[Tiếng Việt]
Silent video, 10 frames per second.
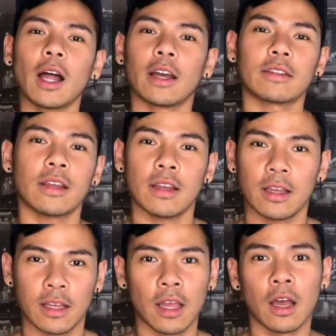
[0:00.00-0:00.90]
lại
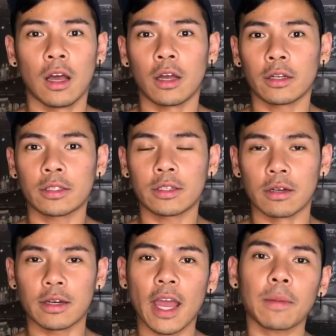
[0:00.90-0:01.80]
thì
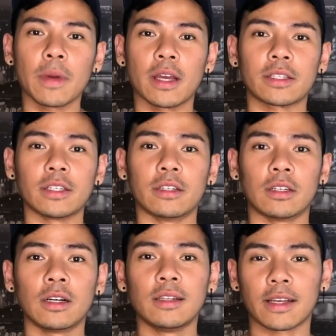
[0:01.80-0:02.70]
sự khác biệt
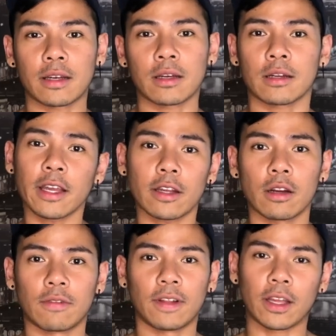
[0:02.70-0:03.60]
giữa liquor
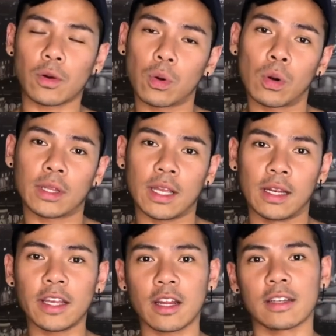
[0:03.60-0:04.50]
và liqueur thì
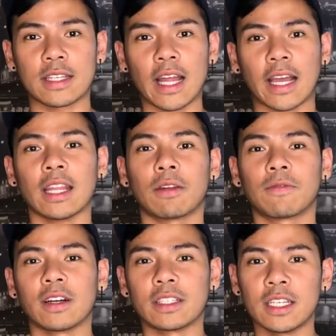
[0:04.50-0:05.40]
liquor sẽ là cái thành
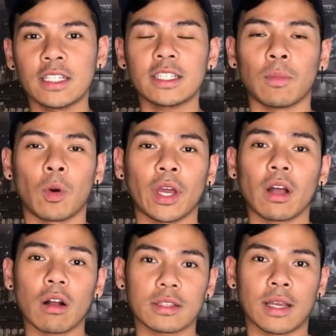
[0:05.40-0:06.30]
phần chính trong một cái
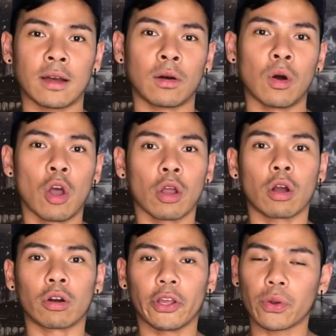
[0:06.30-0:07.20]
cocktail
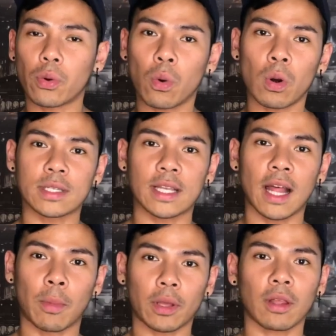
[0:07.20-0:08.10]
còn liqueur sẽ
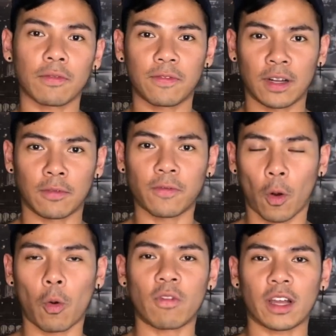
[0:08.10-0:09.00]
là một cái thành phần
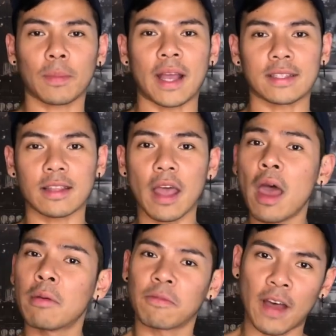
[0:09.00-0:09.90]
phụ và các bạn sẽ
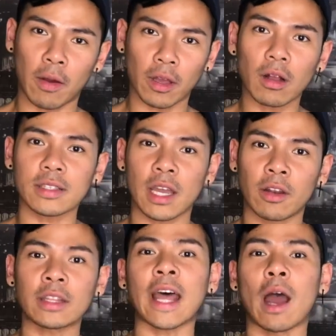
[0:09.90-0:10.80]
thêm vào cái cocktail
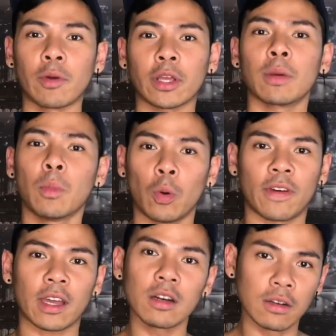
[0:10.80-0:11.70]
đã tạo những cái mùi
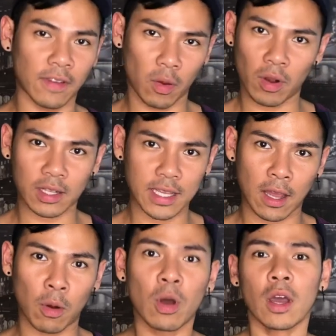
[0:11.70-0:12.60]
và cái hương vị của cocktail